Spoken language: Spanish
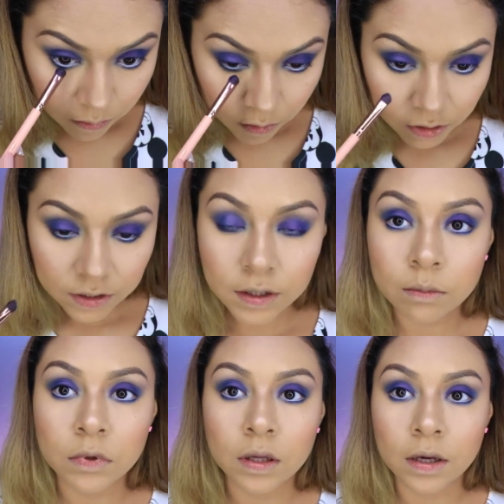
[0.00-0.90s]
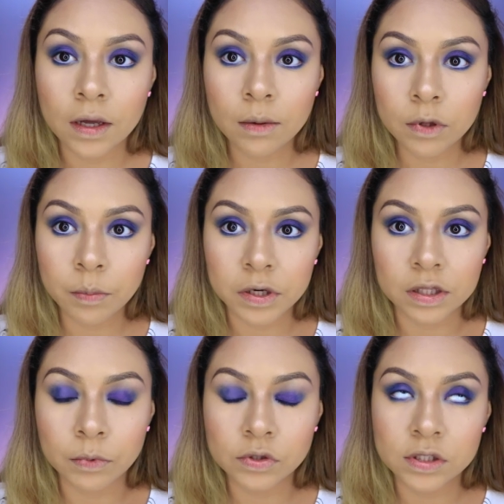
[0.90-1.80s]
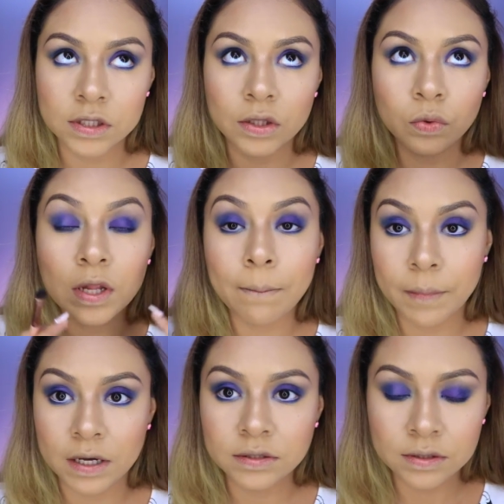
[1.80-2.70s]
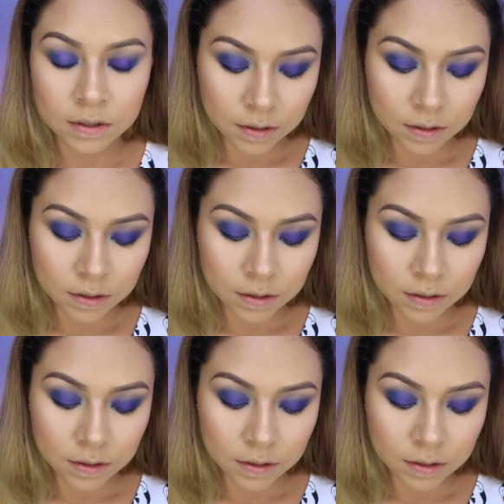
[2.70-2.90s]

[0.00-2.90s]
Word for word: Ahorita en mi, acá en mi departamento se siente una paz.